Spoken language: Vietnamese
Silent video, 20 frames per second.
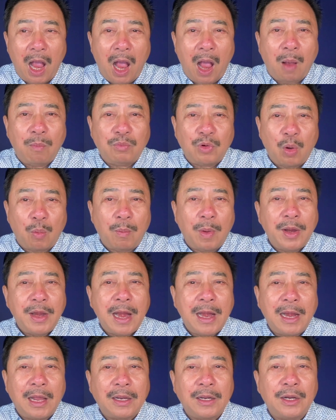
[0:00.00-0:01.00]
Ông Lục ở
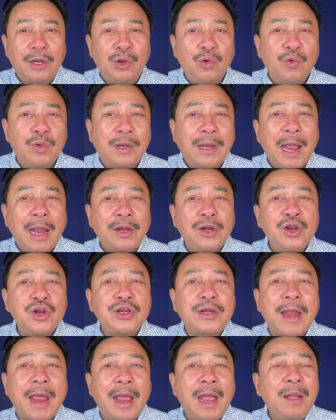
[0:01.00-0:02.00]
đây là người nuôi các đứa
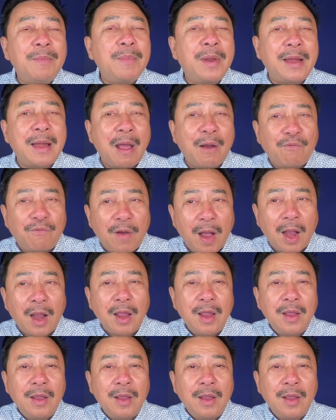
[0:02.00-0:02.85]
trẻ bên đạo Phật,